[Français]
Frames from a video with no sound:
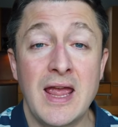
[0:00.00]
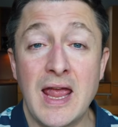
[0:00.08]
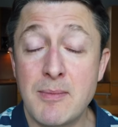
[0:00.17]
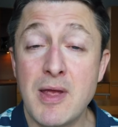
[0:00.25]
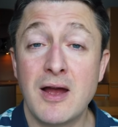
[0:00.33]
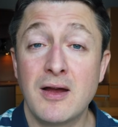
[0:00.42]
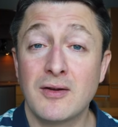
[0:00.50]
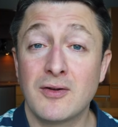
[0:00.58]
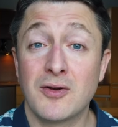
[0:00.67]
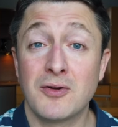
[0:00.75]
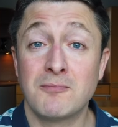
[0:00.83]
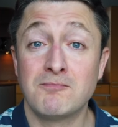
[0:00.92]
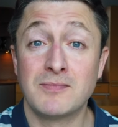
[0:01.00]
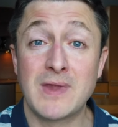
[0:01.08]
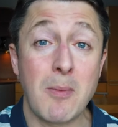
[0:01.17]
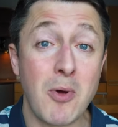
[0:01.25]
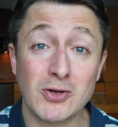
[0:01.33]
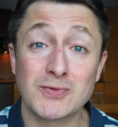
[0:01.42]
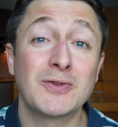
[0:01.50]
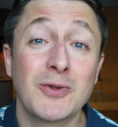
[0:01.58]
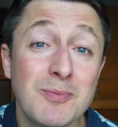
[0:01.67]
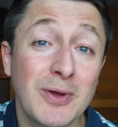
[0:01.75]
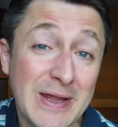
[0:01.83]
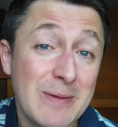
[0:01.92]
eh bien, euh, d'abord, je vais te
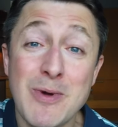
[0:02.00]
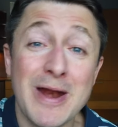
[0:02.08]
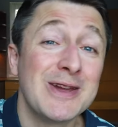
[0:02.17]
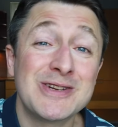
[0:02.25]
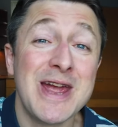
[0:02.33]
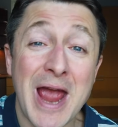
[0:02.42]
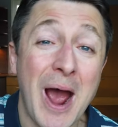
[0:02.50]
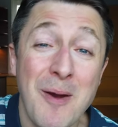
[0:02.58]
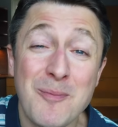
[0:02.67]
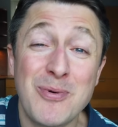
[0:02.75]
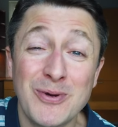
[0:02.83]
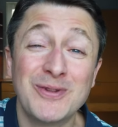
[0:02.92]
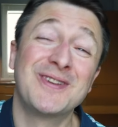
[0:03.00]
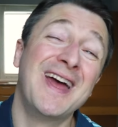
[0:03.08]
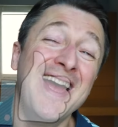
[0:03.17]
demander de me lâcher un pouce,